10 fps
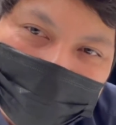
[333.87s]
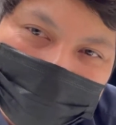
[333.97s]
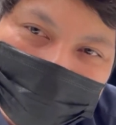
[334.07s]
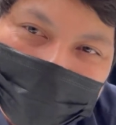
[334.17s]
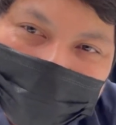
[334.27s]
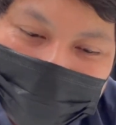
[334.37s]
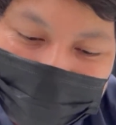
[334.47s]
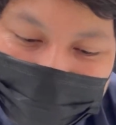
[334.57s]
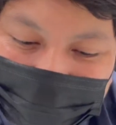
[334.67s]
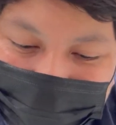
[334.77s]
least may
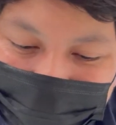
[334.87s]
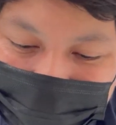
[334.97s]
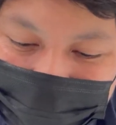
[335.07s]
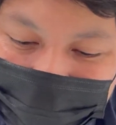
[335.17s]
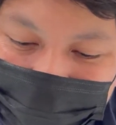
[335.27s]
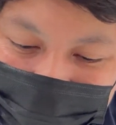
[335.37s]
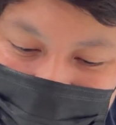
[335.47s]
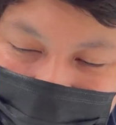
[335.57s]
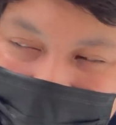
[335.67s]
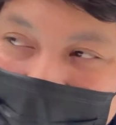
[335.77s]

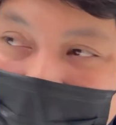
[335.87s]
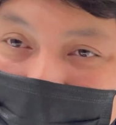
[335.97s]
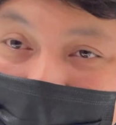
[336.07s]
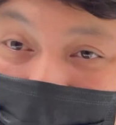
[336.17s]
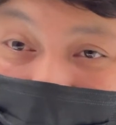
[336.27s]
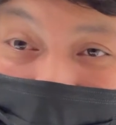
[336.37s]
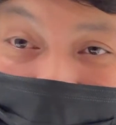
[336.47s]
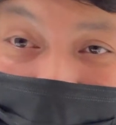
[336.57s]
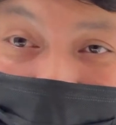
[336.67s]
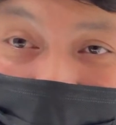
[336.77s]
maaabot ako sa kanya na